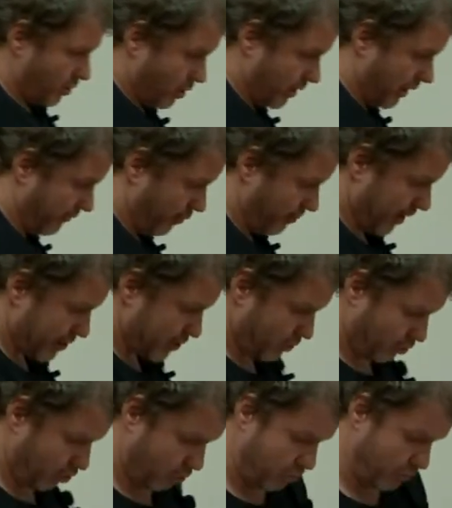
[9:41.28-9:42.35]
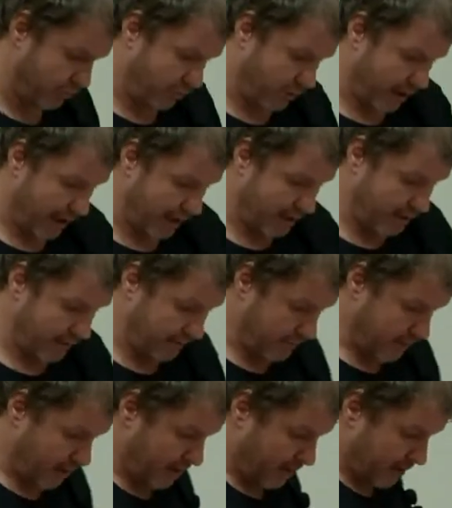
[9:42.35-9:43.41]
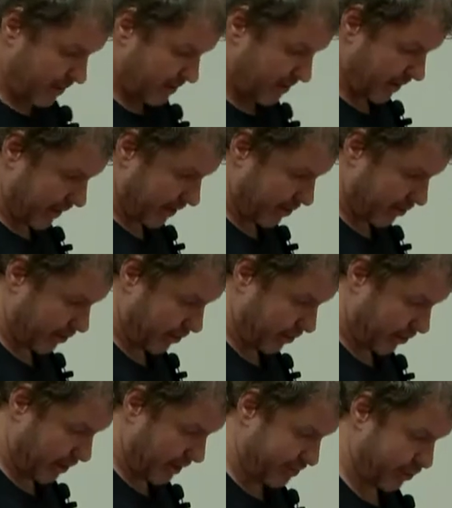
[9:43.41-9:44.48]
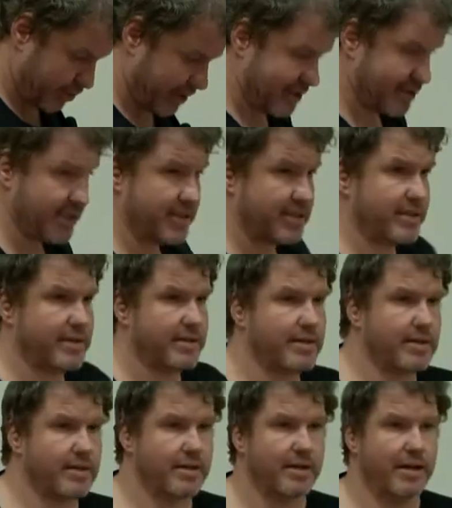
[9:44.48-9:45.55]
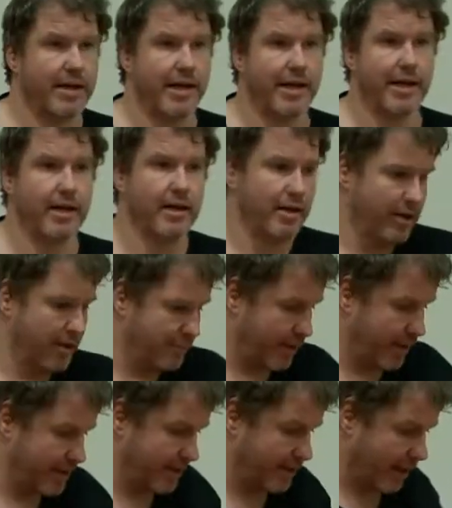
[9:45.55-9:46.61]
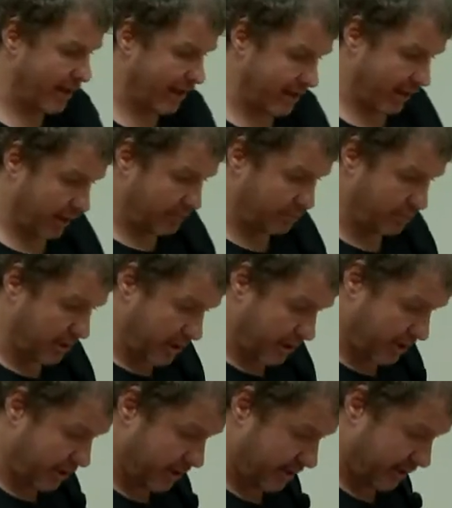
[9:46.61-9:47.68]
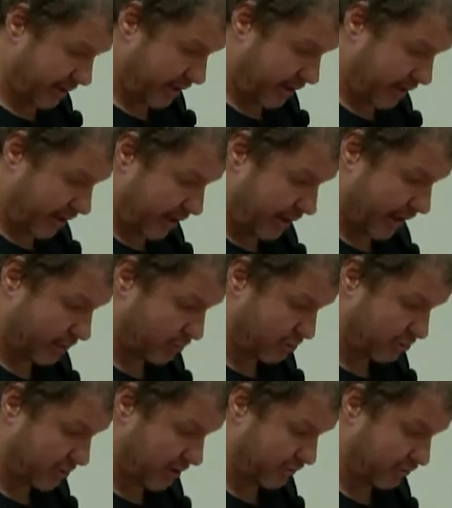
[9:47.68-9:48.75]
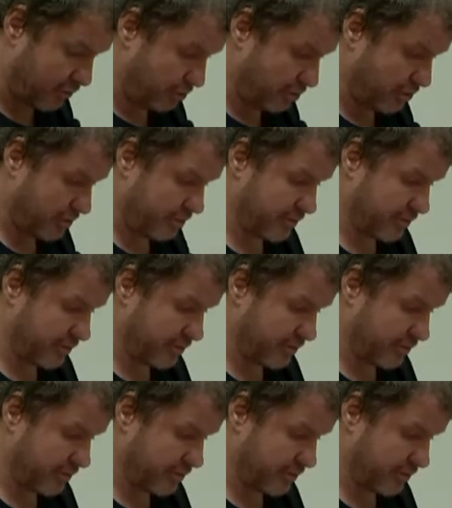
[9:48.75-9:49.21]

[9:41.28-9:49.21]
L'information qu'on peut voir, c'est que Hypothesis est pas né de la dernière pluie. Il a tout de suite vu